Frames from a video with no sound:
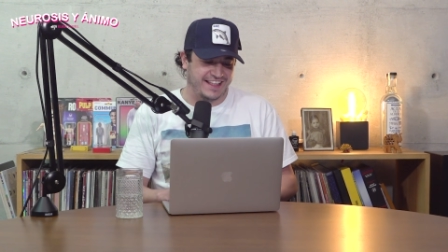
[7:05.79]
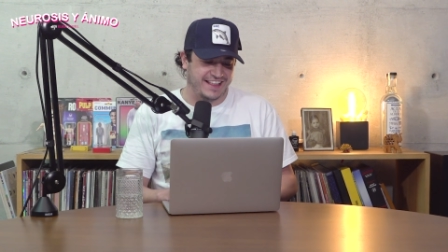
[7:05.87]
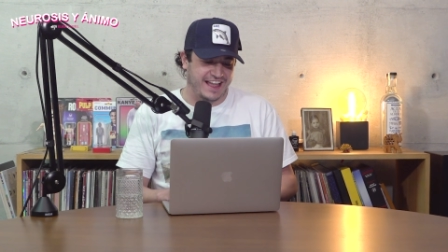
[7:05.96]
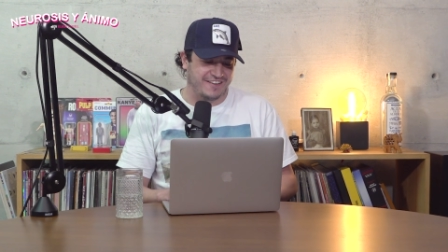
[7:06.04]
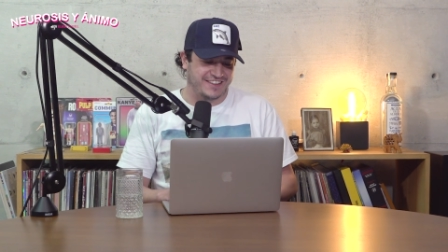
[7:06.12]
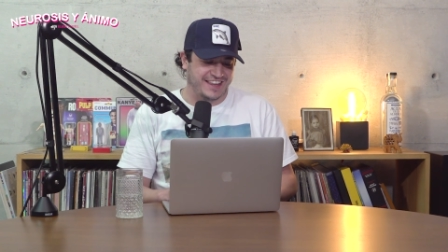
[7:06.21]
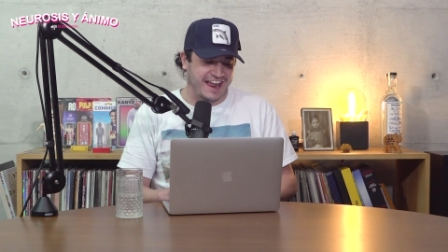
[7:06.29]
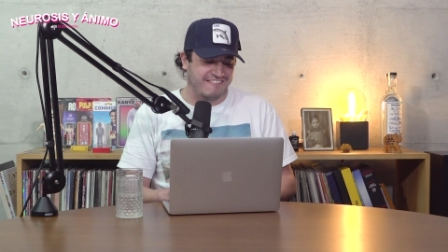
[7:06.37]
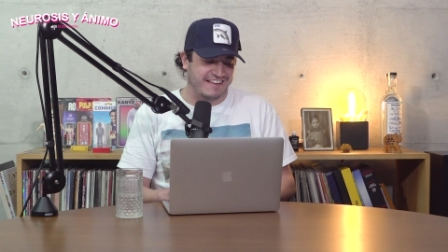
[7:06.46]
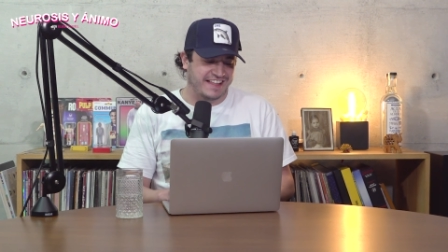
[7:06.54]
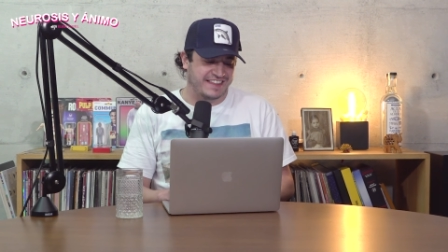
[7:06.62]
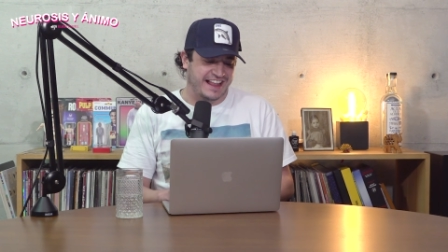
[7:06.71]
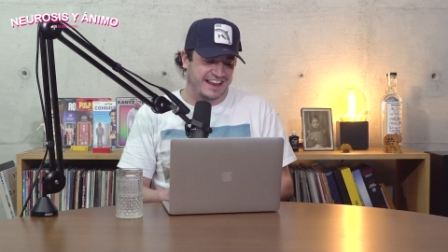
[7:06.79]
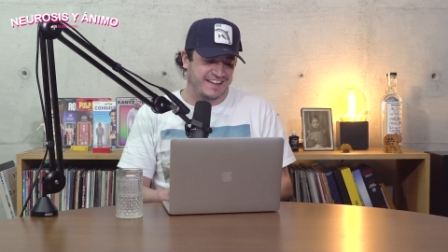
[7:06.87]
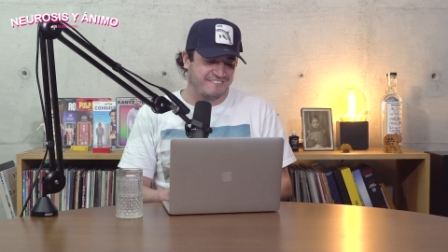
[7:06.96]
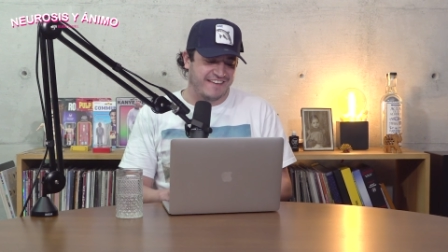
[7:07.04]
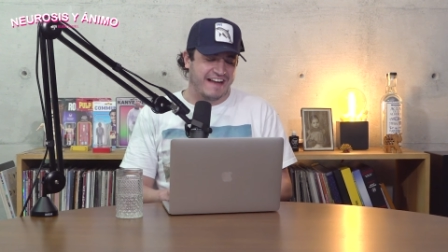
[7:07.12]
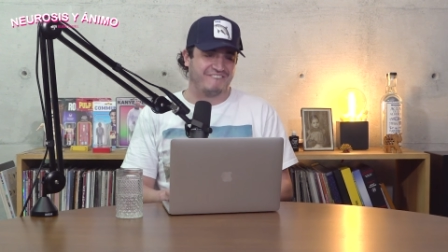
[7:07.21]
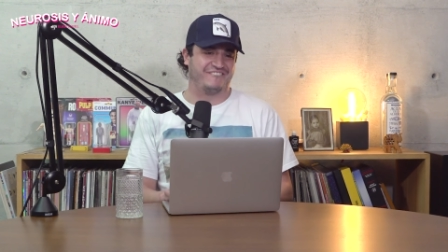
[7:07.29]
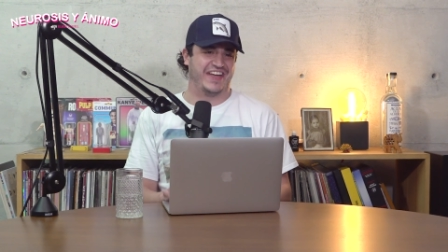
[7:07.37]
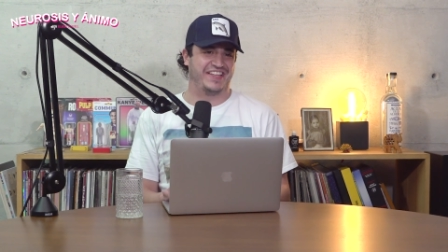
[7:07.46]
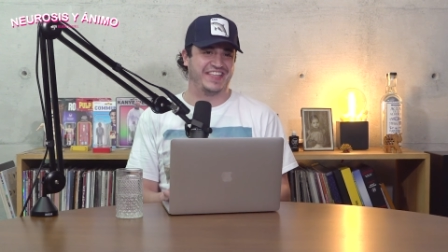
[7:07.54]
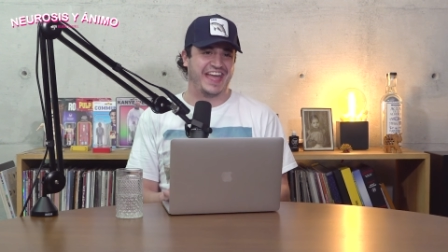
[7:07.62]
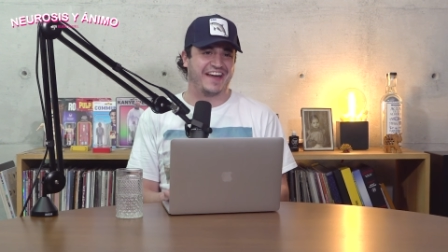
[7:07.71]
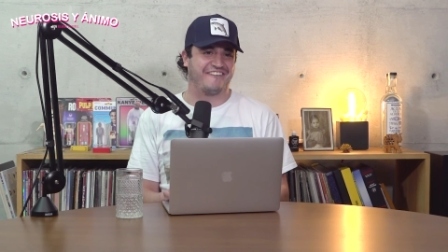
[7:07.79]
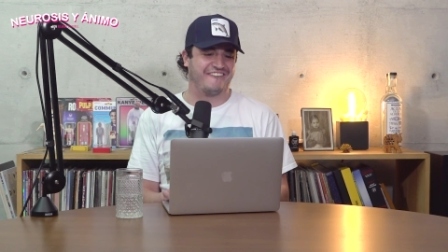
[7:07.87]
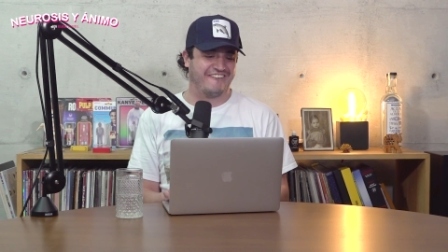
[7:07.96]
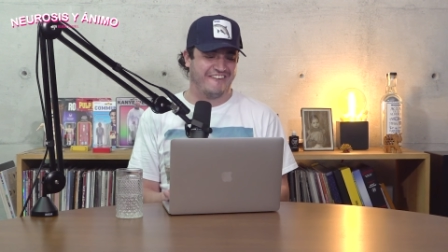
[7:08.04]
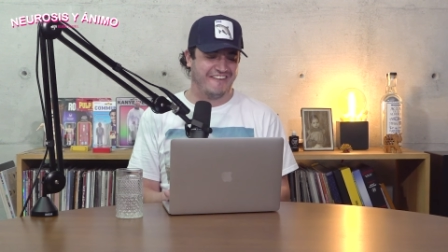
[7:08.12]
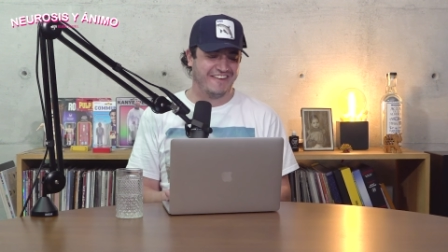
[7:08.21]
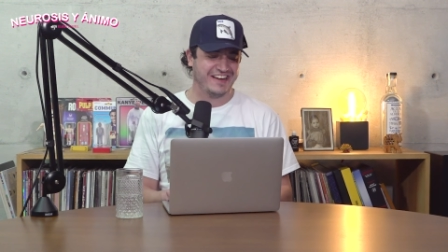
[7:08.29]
En Austria hablan alemán, pendejo.